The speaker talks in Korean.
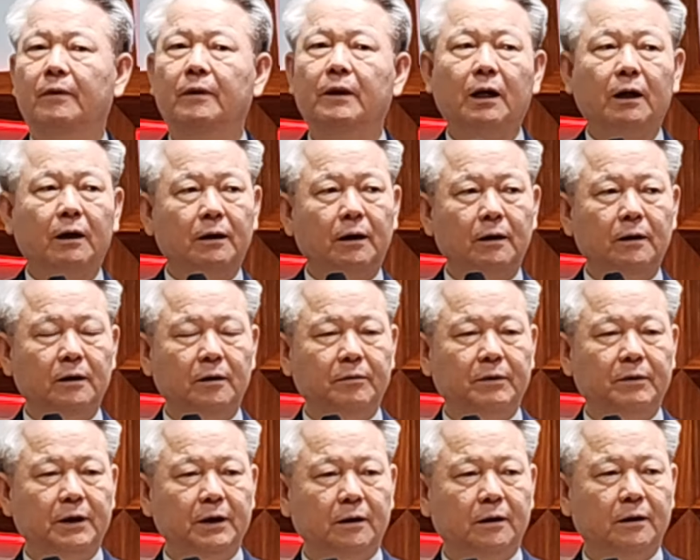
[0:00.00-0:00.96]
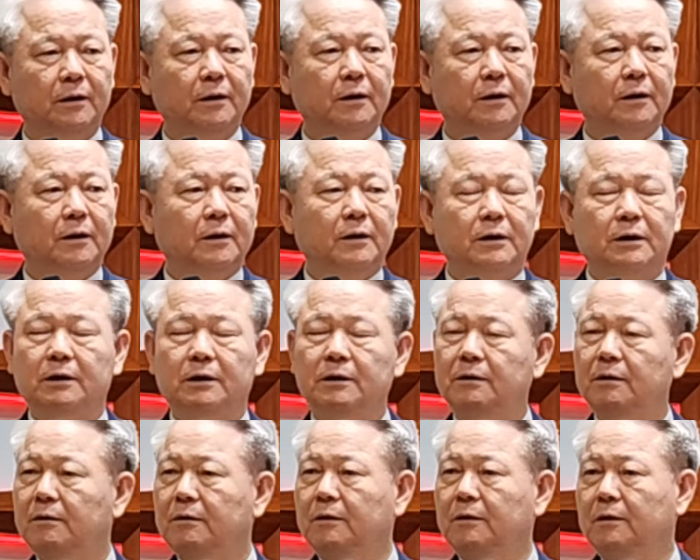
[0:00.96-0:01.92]
근데 하나님이
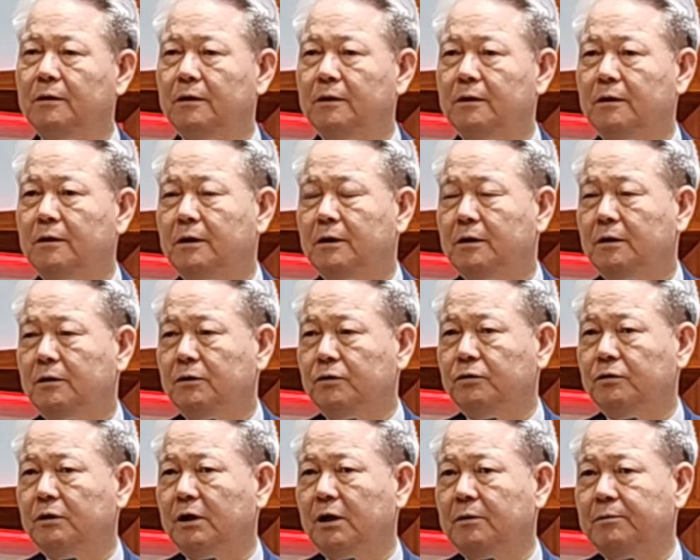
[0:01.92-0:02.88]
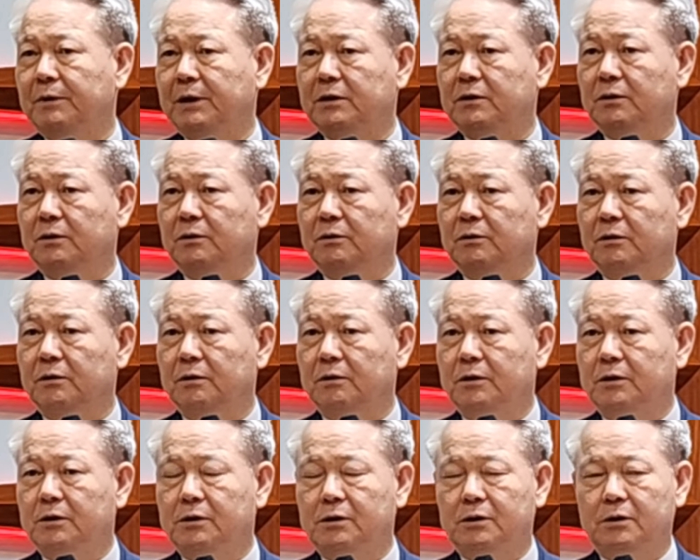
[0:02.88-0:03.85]
이들을 유다
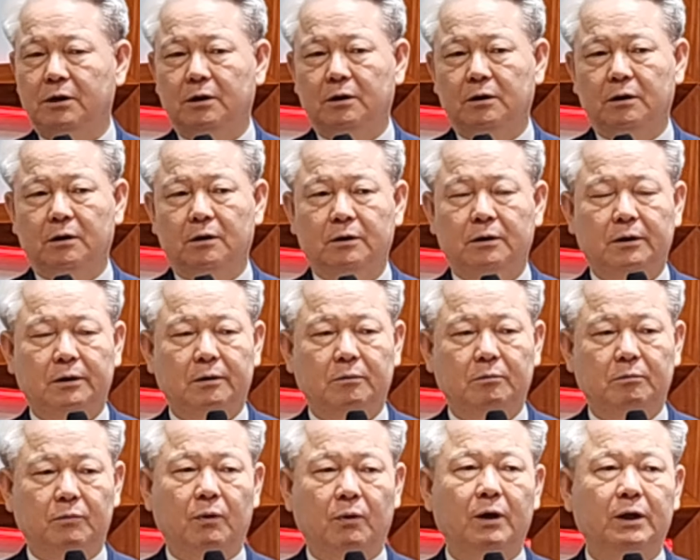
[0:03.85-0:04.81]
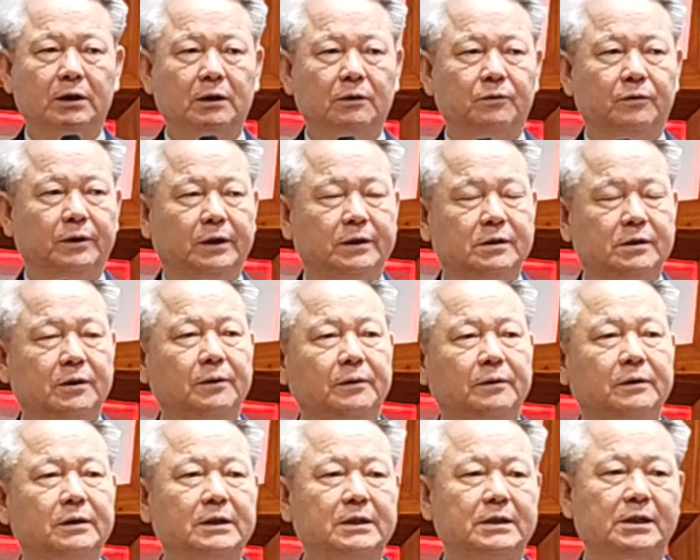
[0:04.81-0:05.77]
백성들을 뭐하기
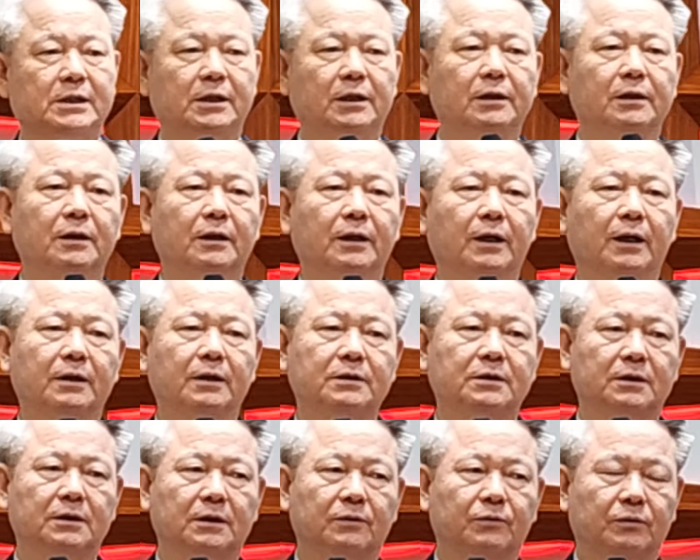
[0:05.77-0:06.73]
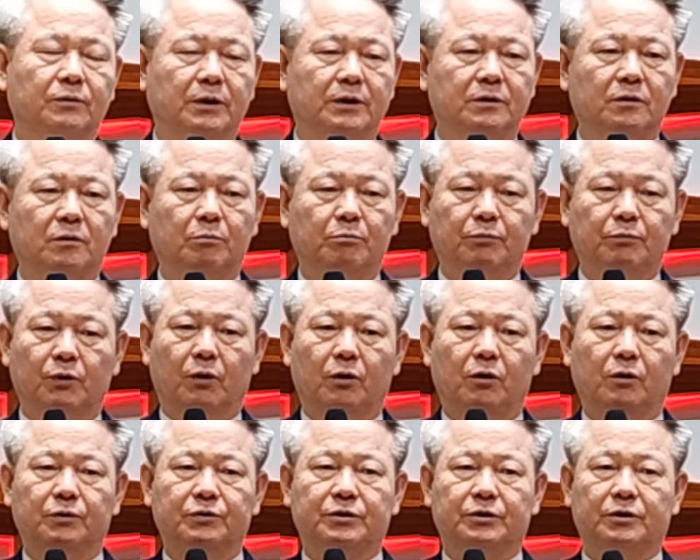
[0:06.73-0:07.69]
위해서 징계하시기 위해서
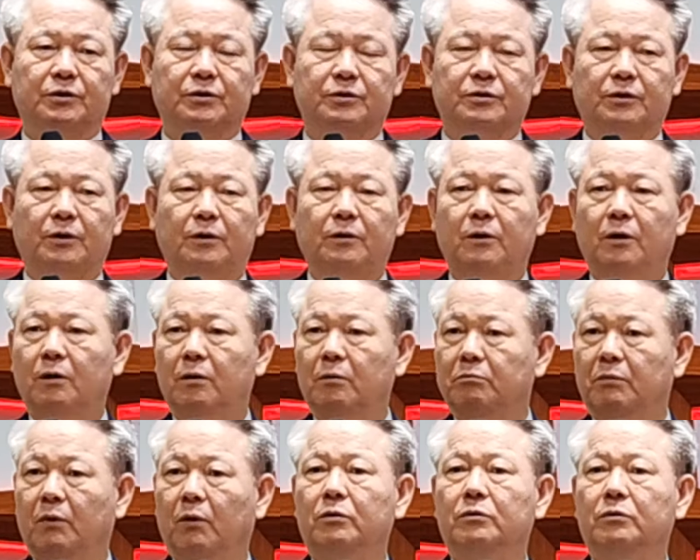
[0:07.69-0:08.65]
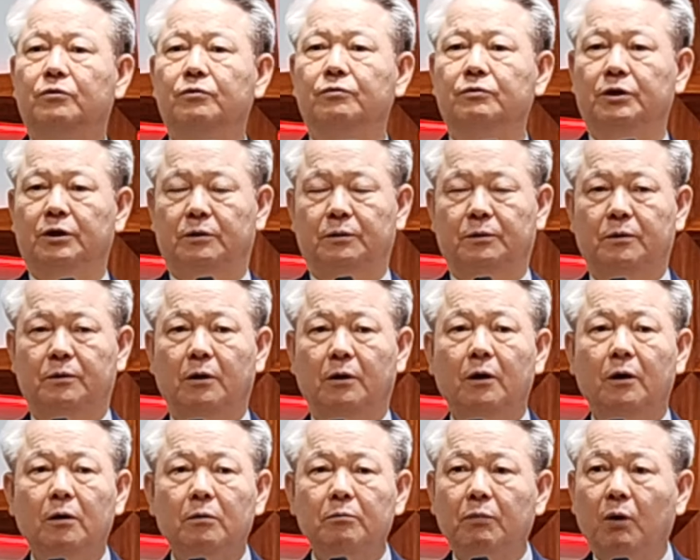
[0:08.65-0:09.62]
뭘로 쓰셨어요? 몽둥이로.
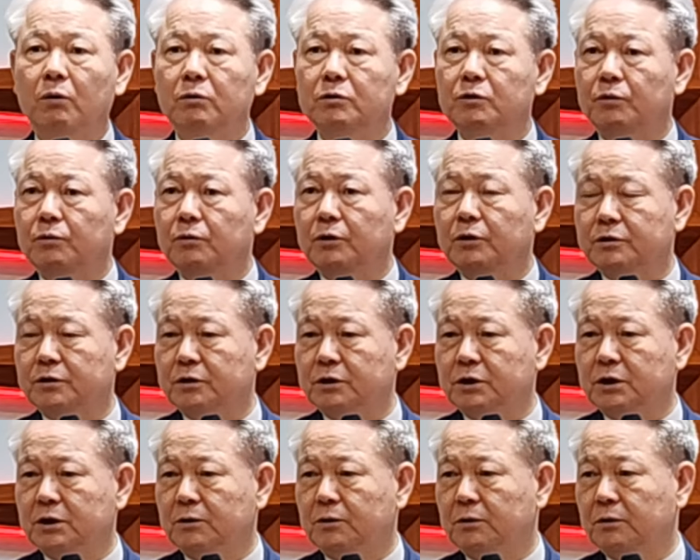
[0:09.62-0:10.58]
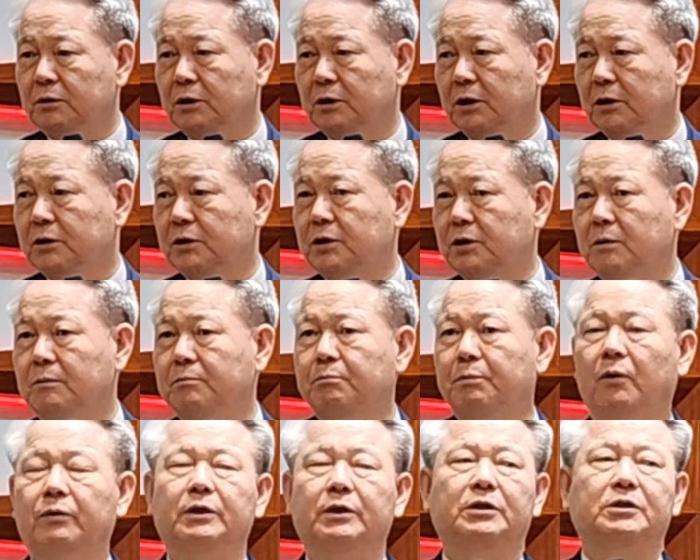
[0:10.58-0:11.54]
몽둥이로 쓰시고는 지금
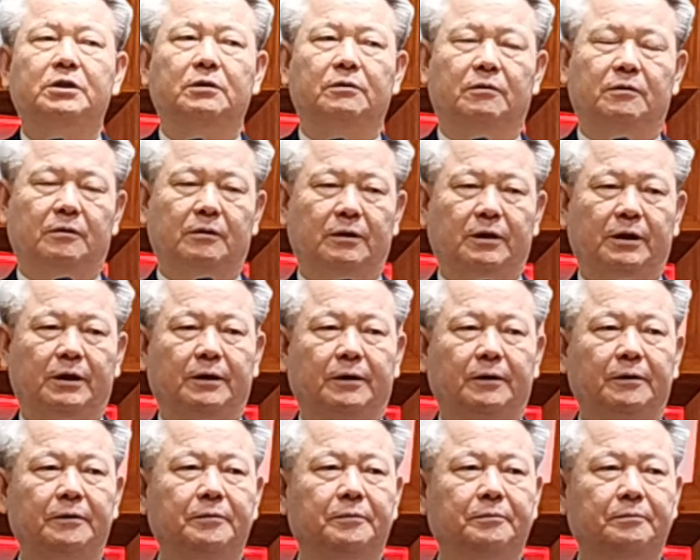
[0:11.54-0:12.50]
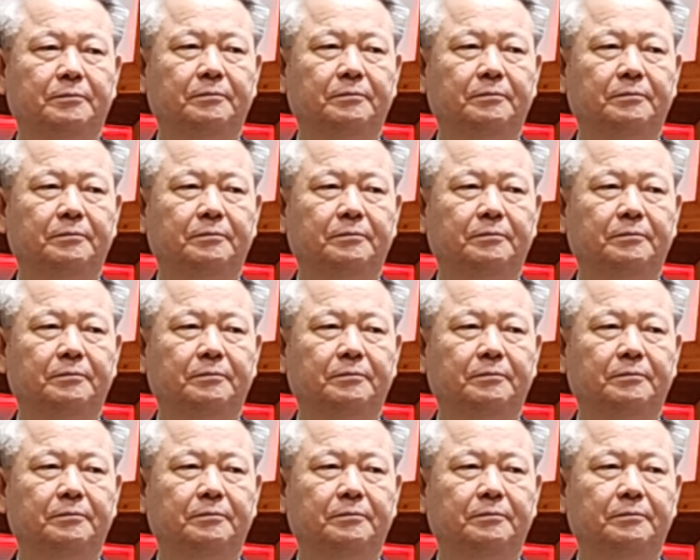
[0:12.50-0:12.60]
버리시 거예요.